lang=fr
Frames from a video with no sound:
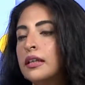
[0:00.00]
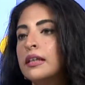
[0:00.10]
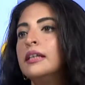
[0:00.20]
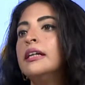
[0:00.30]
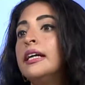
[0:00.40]

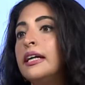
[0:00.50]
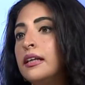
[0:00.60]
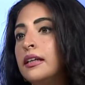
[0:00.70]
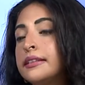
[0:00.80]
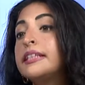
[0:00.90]
Mhm.
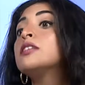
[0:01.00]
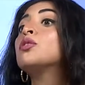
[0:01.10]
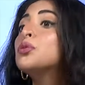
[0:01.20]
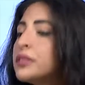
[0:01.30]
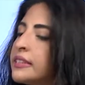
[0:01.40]
Qui est
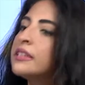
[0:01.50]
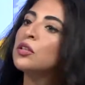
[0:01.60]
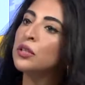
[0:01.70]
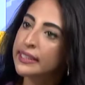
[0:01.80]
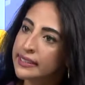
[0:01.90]
Druze,
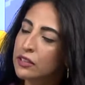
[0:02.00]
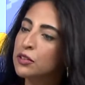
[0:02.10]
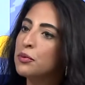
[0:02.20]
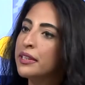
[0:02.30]
exactement.